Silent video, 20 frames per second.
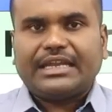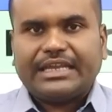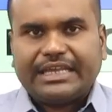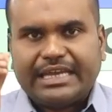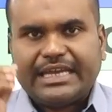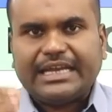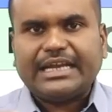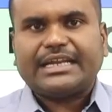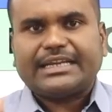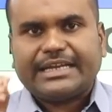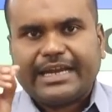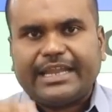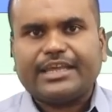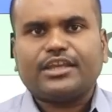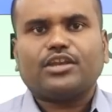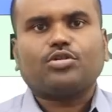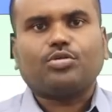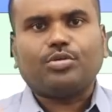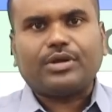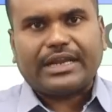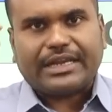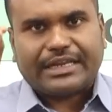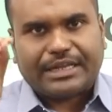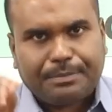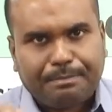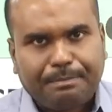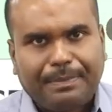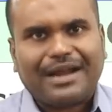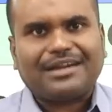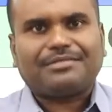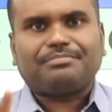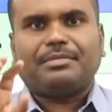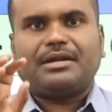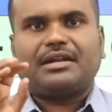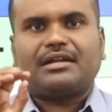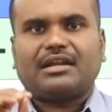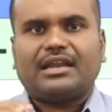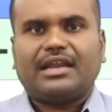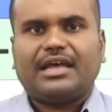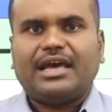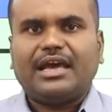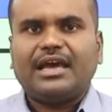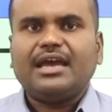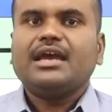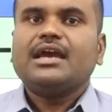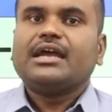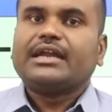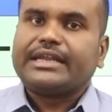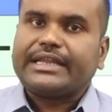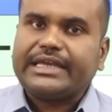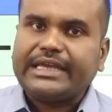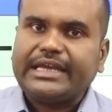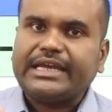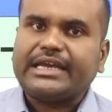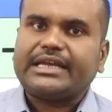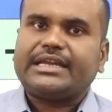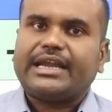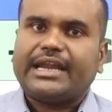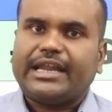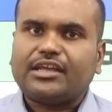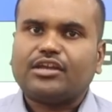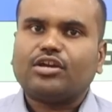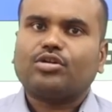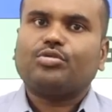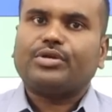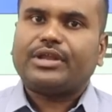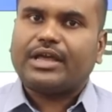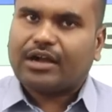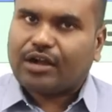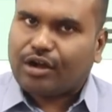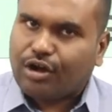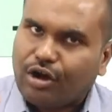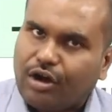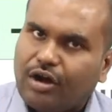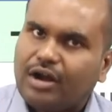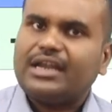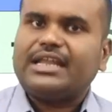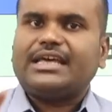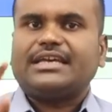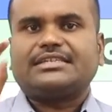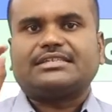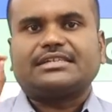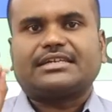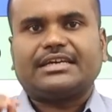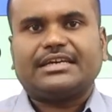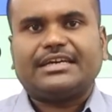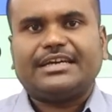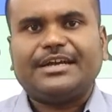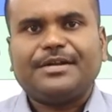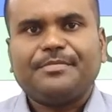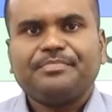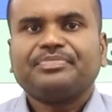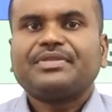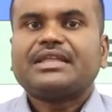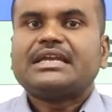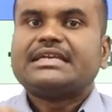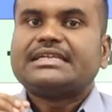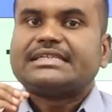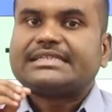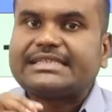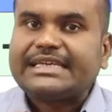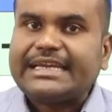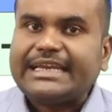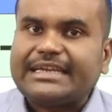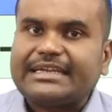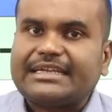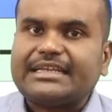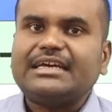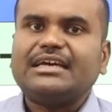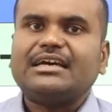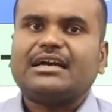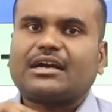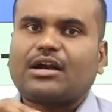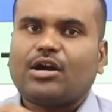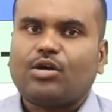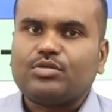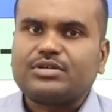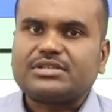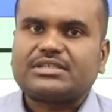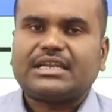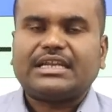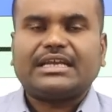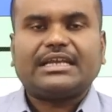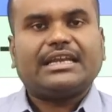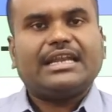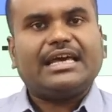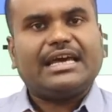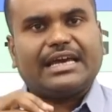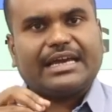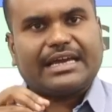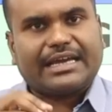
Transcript: நீங்கள் நினைக்கக்கூடிய டிபார்ட்மெண்ட்டில் நீங்கள் நினைக்கக்கூடிய காலேஜுக்கு சீட்டு கவுன்சிலிங்கில்